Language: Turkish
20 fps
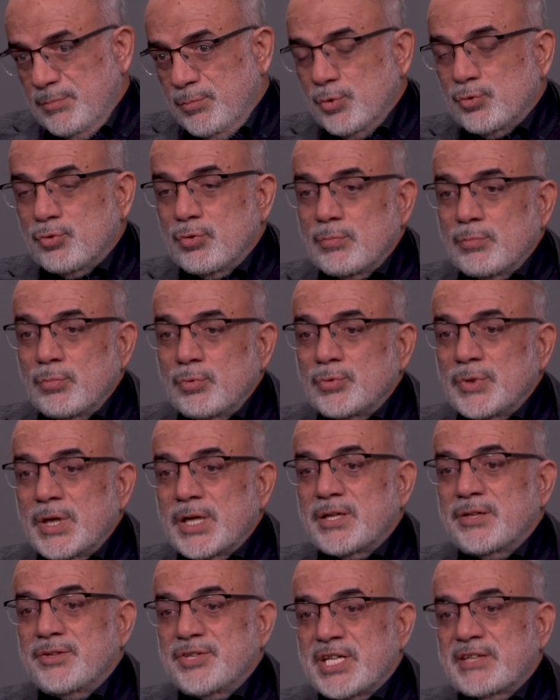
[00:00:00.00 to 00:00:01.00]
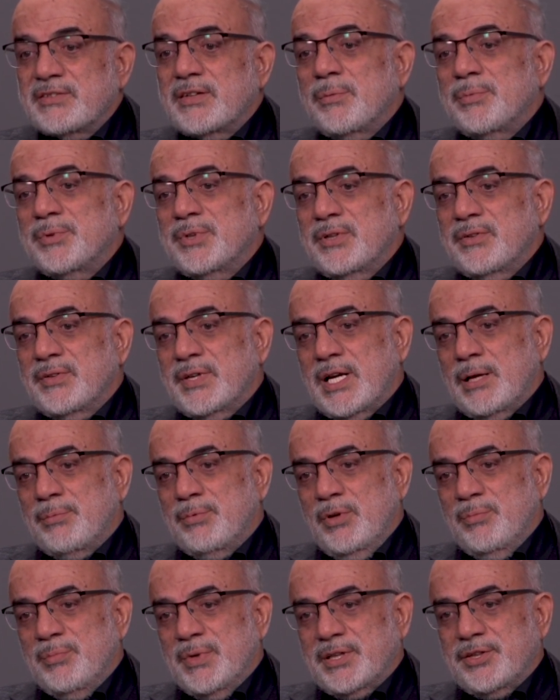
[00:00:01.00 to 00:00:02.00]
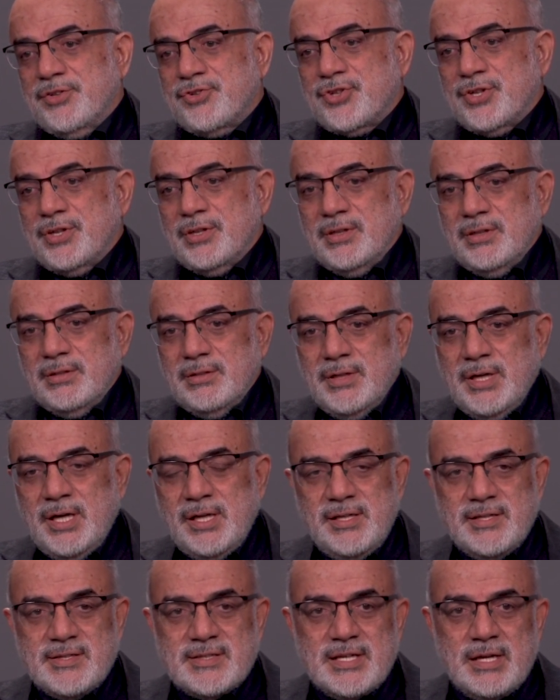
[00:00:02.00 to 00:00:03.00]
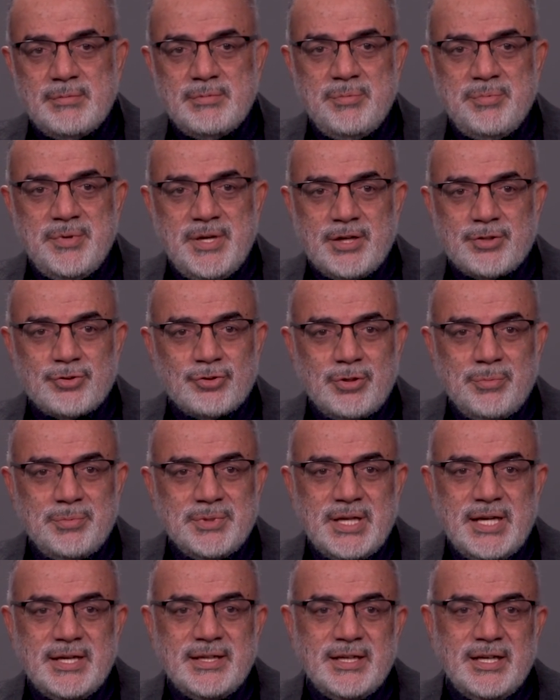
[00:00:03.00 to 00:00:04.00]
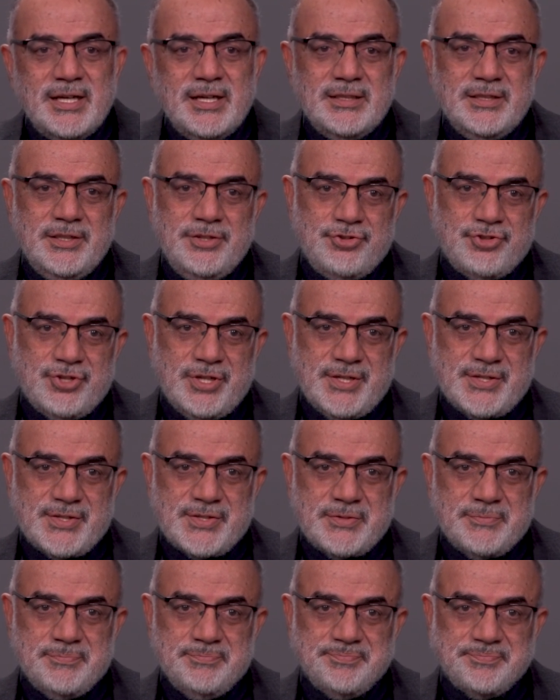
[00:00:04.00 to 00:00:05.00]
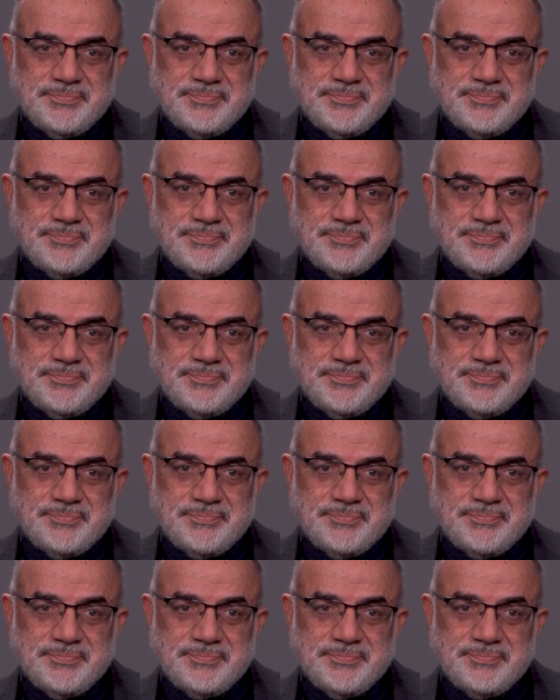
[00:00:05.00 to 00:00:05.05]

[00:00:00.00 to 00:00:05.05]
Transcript: Bütün bunların cevabını verebilmek için yani İslami bir ekonomide ne anlayacağız?